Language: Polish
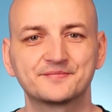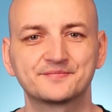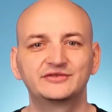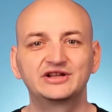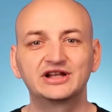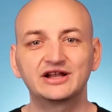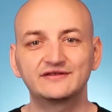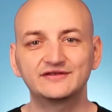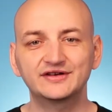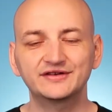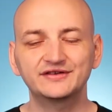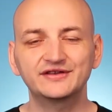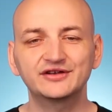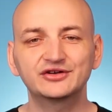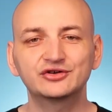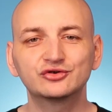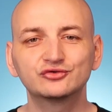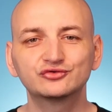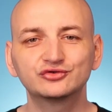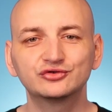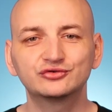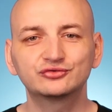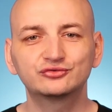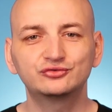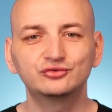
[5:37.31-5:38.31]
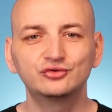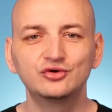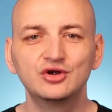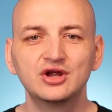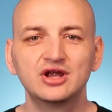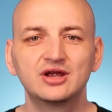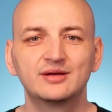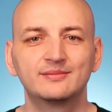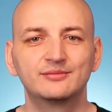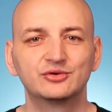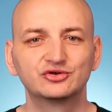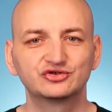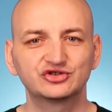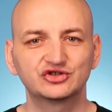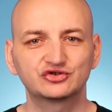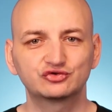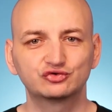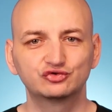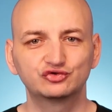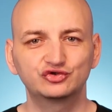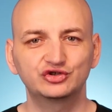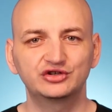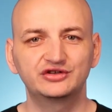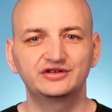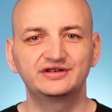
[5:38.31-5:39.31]
Dla własnego użytku możesz
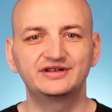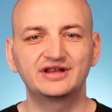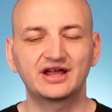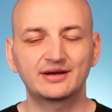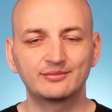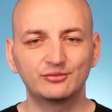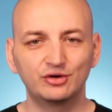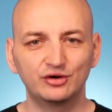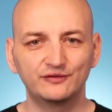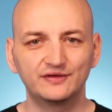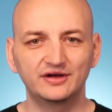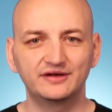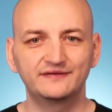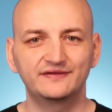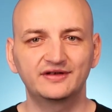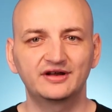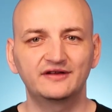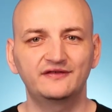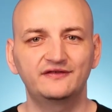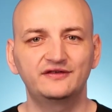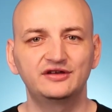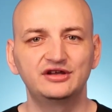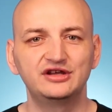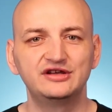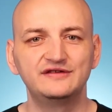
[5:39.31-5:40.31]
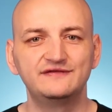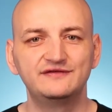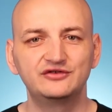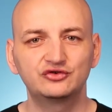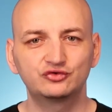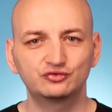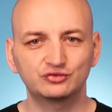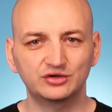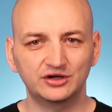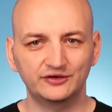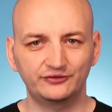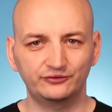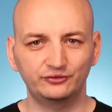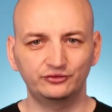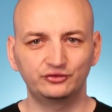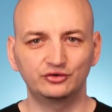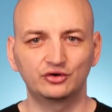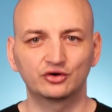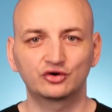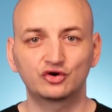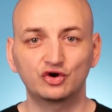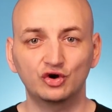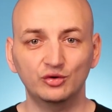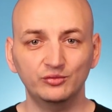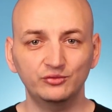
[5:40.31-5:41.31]
użyć darmowej wersji Visual
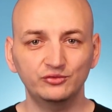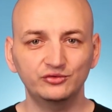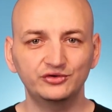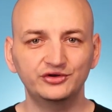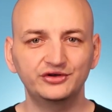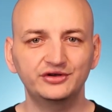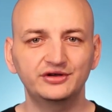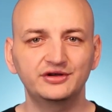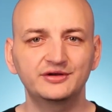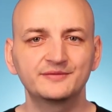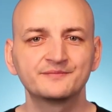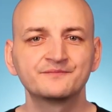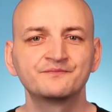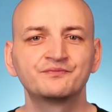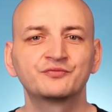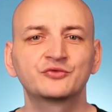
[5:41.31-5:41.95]
Studio Community,